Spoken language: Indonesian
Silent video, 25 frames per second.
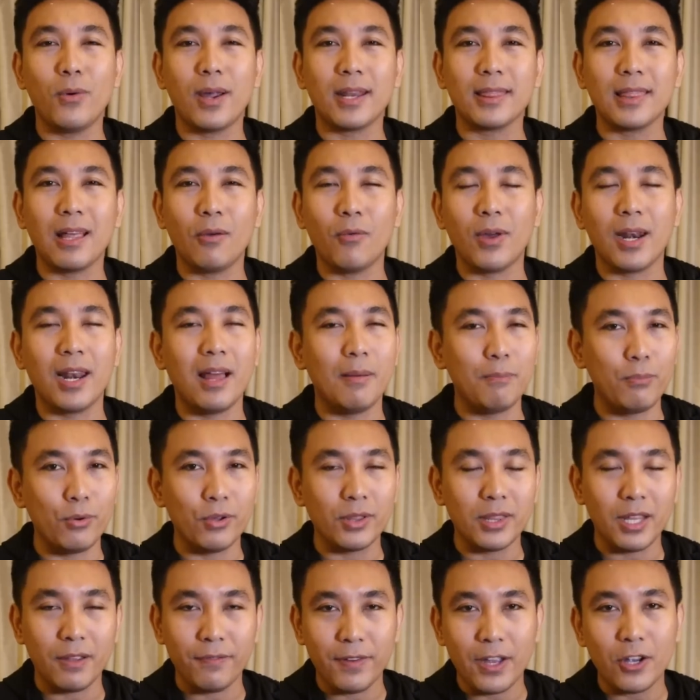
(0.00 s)
wartawan
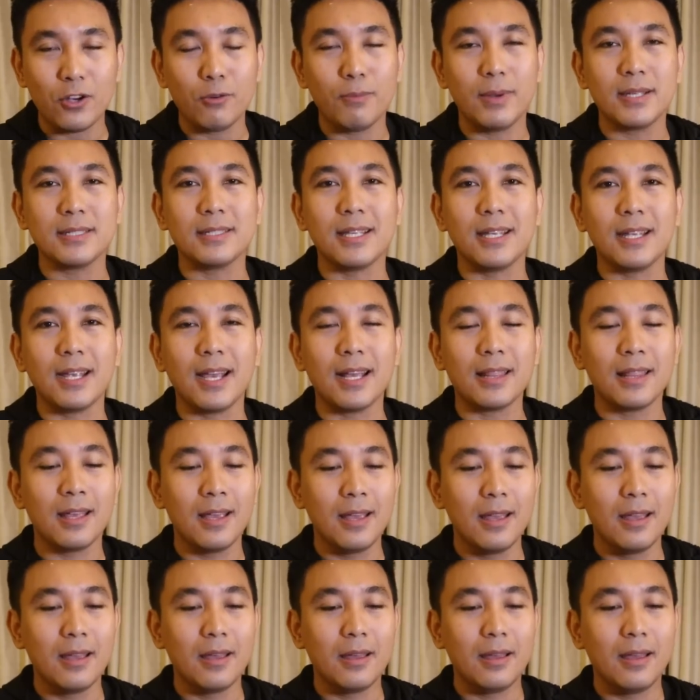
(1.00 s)
Lampung TV aku masih ingat
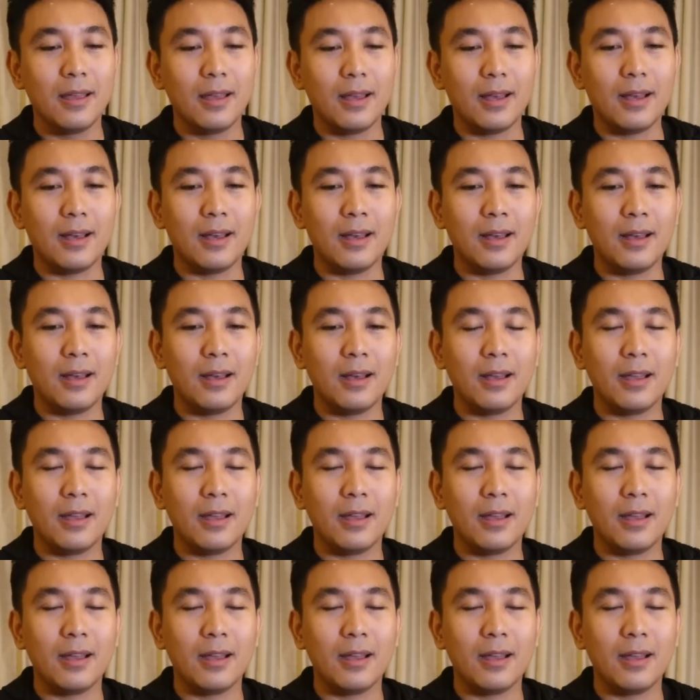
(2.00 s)
e,